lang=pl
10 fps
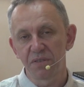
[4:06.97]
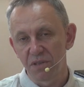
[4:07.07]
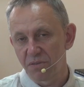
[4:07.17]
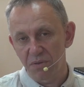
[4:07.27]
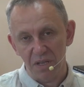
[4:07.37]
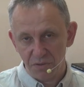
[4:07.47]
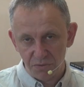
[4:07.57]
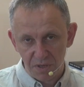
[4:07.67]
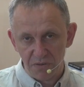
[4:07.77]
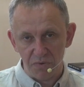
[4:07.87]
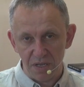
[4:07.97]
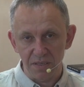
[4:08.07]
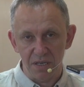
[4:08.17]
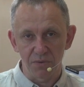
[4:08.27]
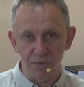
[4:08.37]
bez względu na to, która
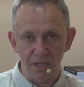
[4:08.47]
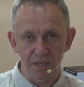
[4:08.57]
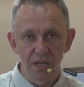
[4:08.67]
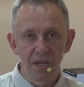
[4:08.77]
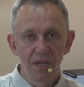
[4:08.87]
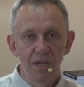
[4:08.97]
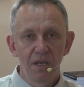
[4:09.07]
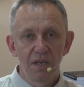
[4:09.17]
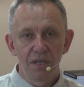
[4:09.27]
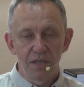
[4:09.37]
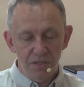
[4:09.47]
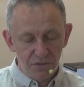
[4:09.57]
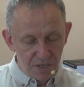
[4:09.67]
władza akurat e,